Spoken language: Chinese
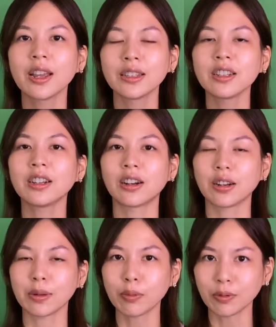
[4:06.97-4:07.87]
进而
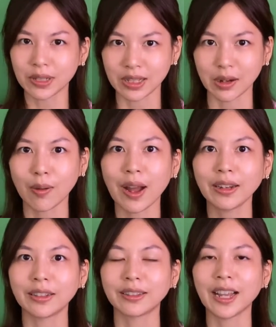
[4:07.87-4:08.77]
一步喜欢
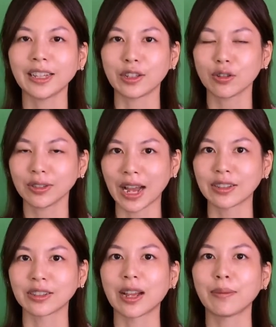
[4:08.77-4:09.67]
了，那也就达
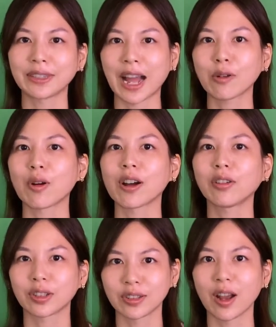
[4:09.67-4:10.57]
成他们打广告
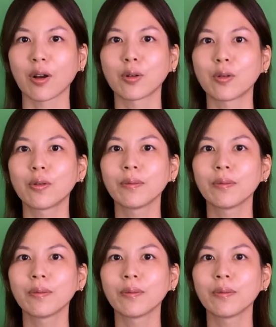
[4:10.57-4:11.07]
的效果。